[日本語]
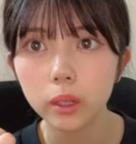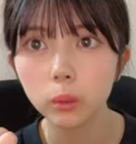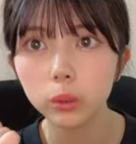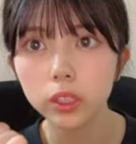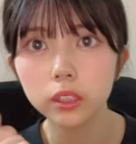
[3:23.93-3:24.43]

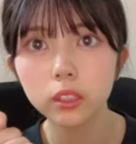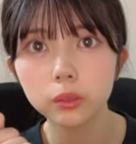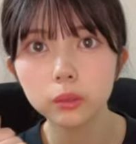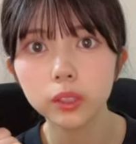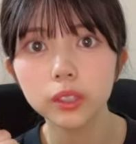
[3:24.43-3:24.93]
ここ気になる
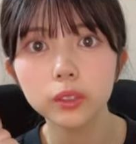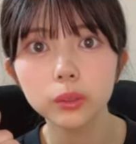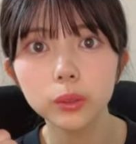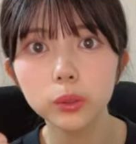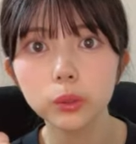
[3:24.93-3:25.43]
とかい
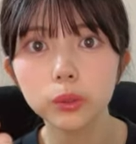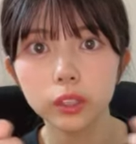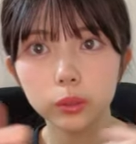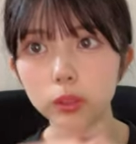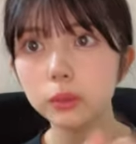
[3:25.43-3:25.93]
うところが
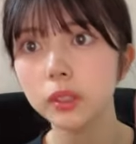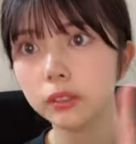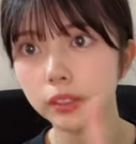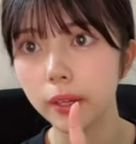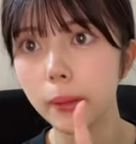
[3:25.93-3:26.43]
一つもな
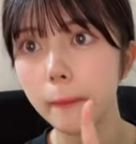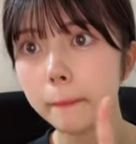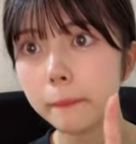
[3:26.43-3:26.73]
くて